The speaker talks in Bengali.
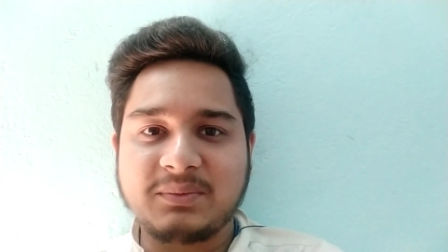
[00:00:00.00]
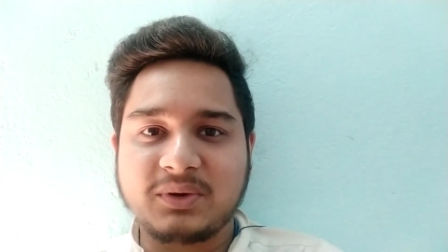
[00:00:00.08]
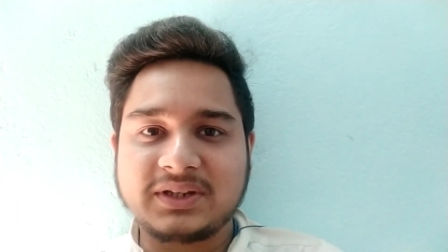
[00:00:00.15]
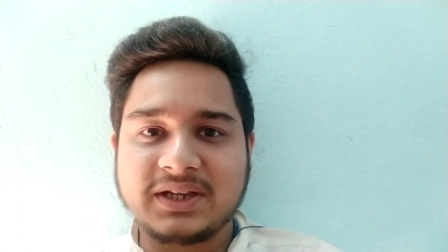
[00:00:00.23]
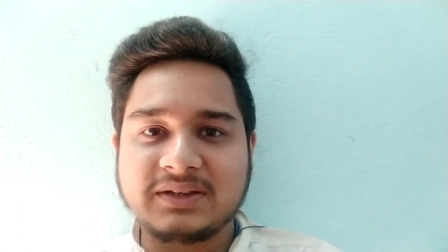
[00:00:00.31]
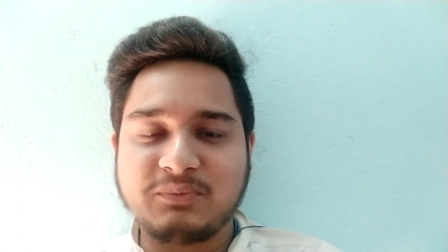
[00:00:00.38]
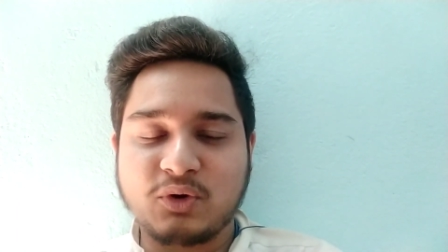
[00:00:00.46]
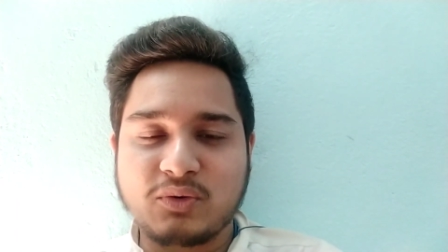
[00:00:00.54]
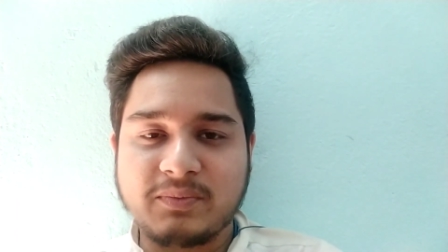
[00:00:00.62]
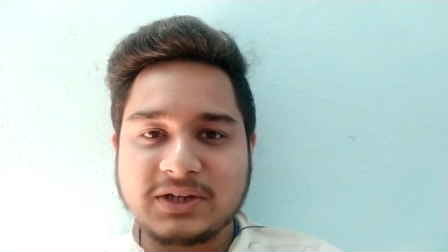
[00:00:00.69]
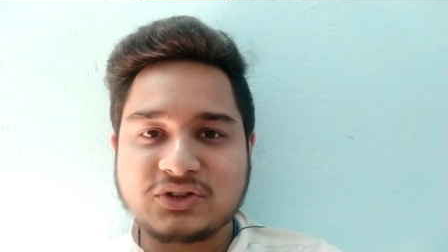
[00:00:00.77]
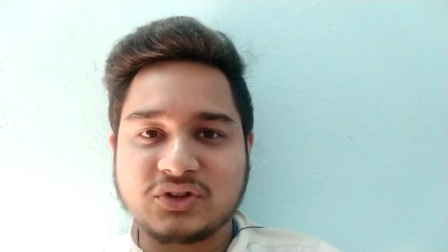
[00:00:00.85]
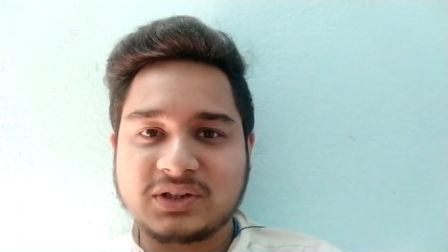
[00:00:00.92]
ইতিমধ্যে
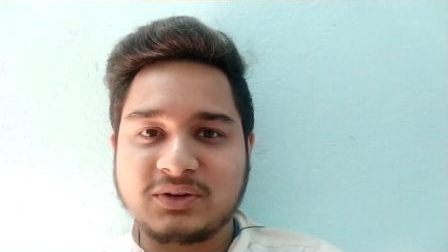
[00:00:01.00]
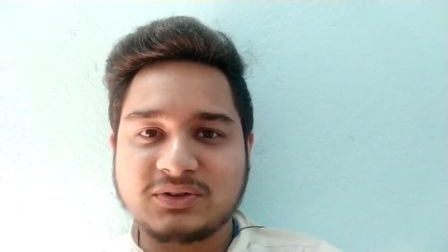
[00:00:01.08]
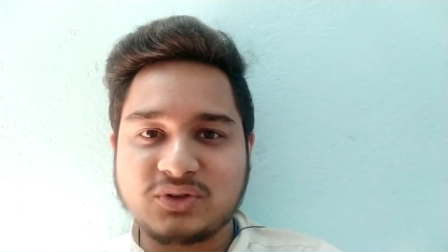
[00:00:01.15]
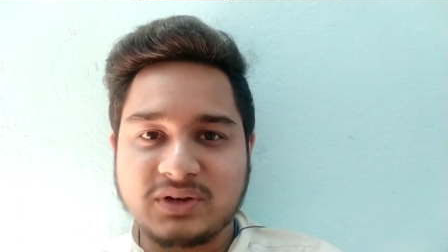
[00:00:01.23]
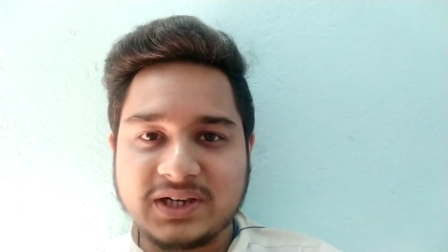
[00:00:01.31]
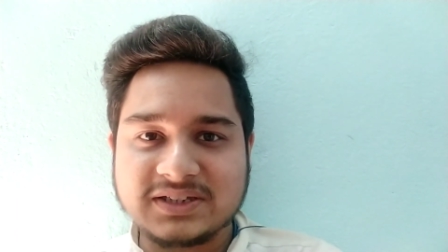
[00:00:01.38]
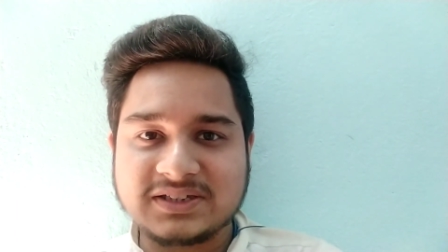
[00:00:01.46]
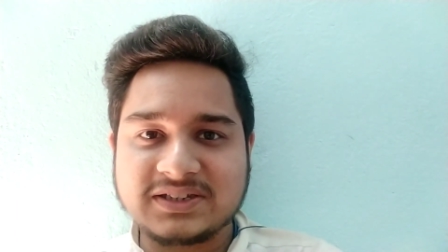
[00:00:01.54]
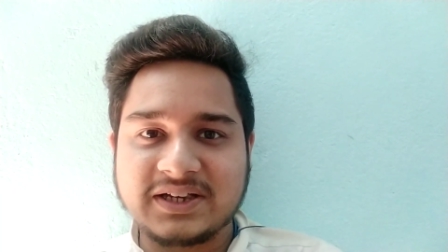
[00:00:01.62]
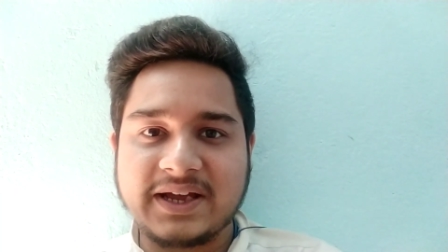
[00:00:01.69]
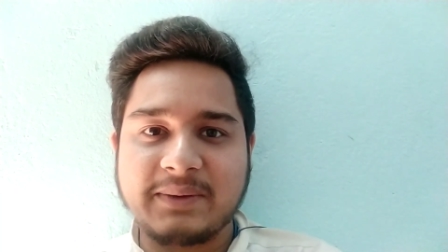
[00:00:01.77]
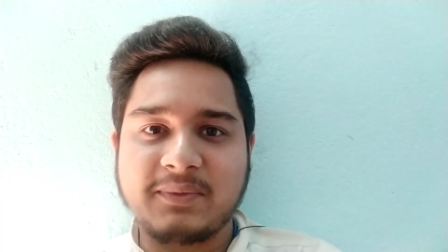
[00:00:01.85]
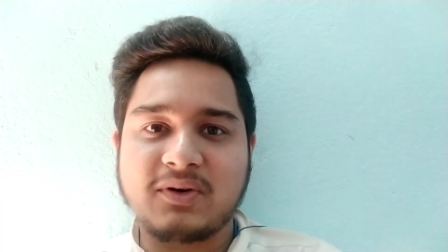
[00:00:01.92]
বুকমাই শোতেও চলে
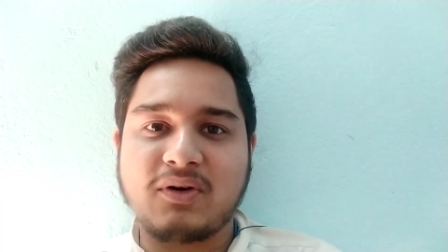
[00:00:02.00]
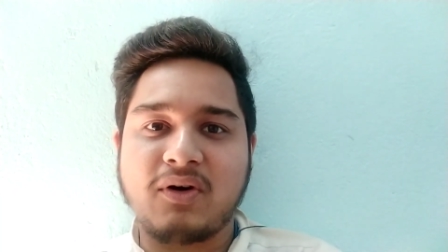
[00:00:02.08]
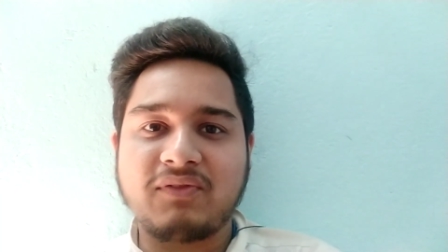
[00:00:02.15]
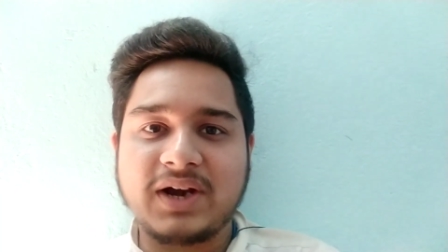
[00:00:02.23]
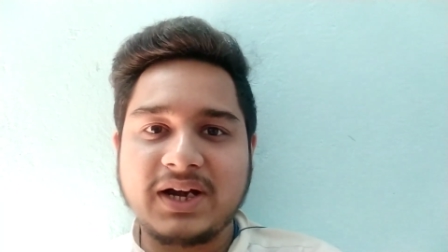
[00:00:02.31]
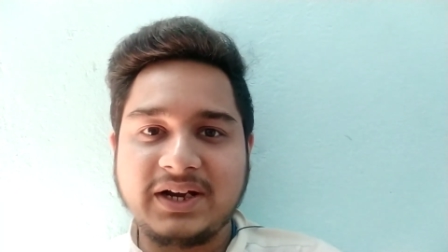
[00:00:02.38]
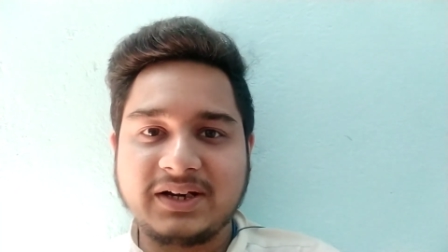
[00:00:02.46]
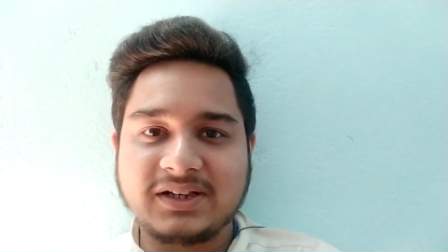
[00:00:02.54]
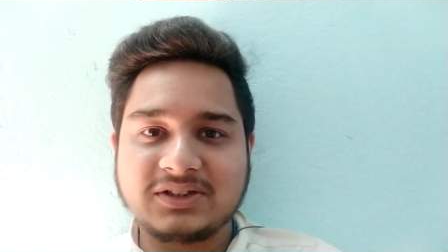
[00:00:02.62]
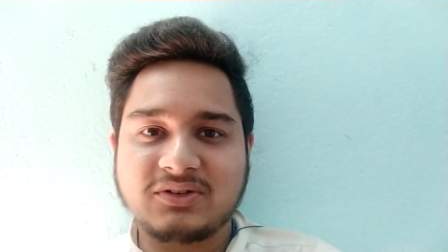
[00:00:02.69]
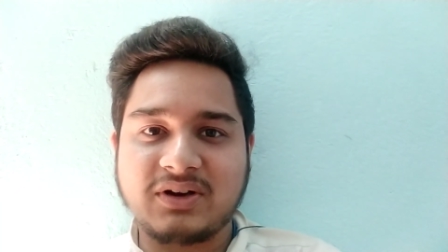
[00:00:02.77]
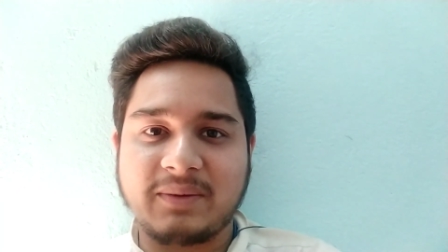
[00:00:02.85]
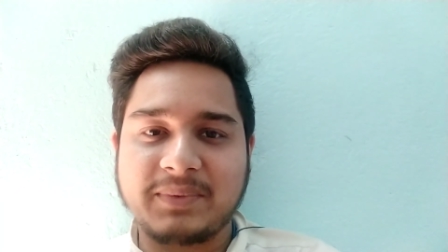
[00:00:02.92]
এসছে এবং অফলাইন
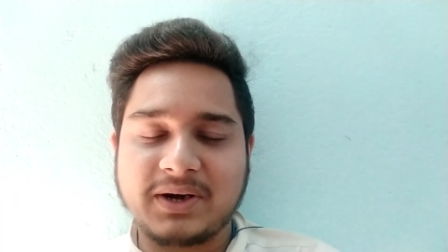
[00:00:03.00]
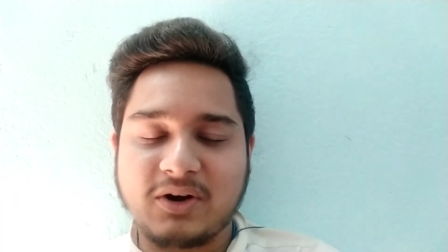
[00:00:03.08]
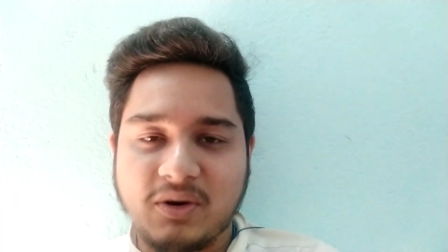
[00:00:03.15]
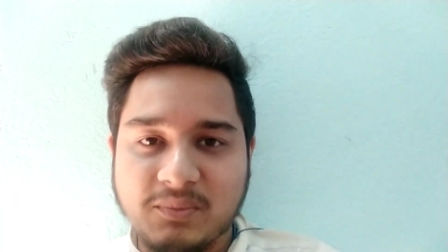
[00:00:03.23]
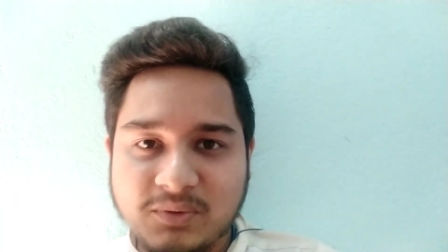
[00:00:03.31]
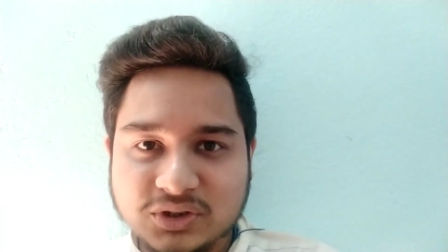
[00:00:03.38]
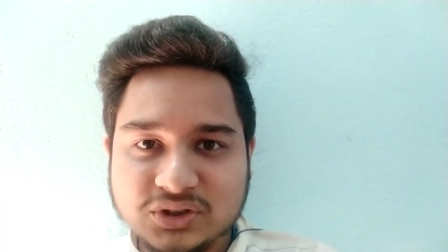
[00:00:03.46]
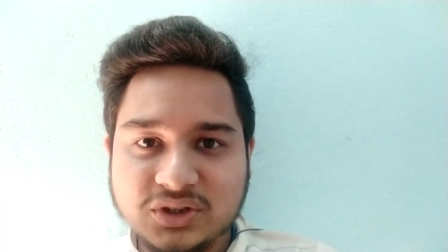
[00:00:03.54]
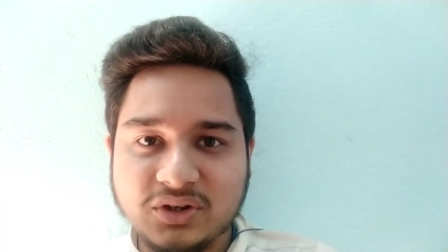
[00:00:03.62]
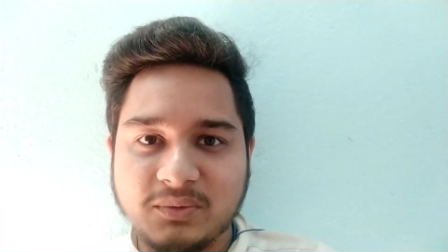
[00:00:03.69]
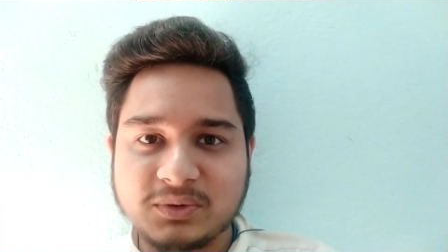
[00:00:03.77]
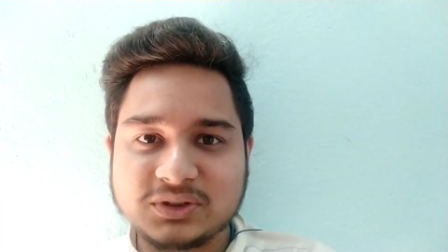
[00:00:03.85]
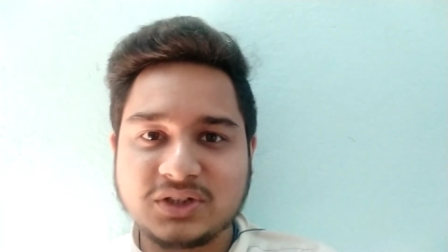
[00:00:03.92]
টিকিটের জন্য আপনারা
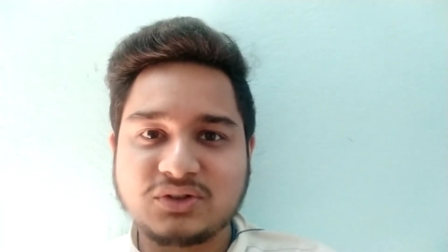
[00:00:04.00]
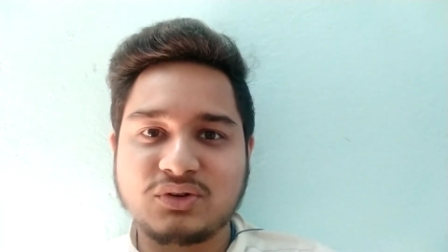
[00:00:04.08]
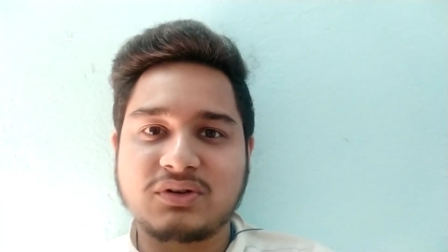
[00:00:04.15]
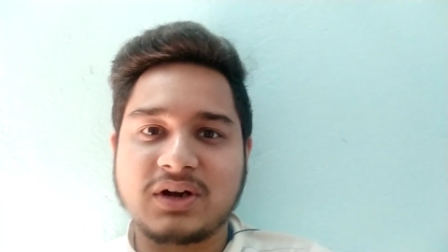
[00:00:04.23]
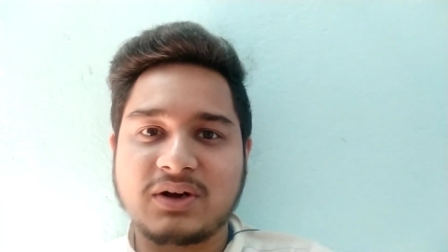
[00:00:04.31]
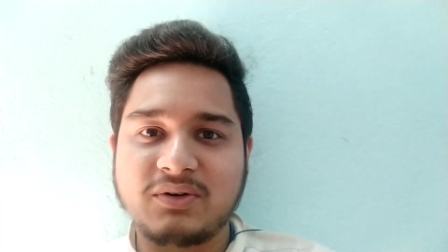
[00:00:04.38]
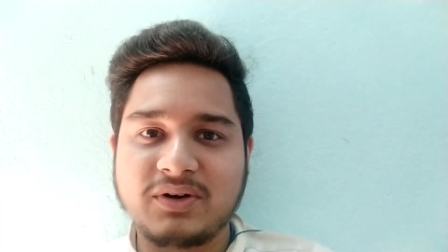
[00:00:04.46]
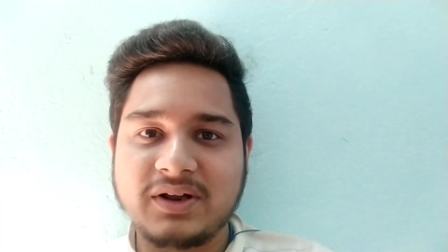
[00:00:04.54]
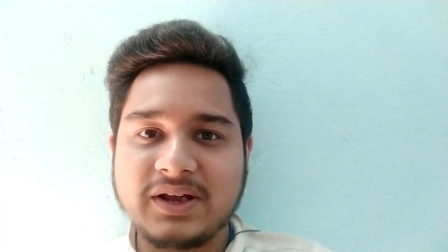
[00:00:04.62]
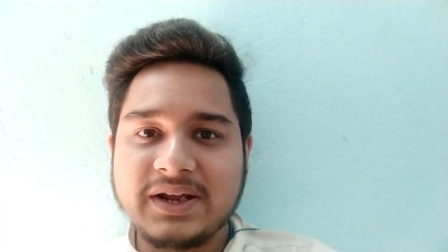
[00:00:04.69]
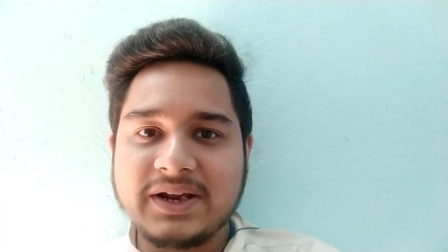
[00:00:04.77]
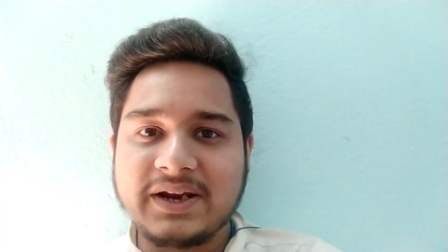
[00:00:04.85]
অবশ্যই অবশ্যই চোখ রাখুন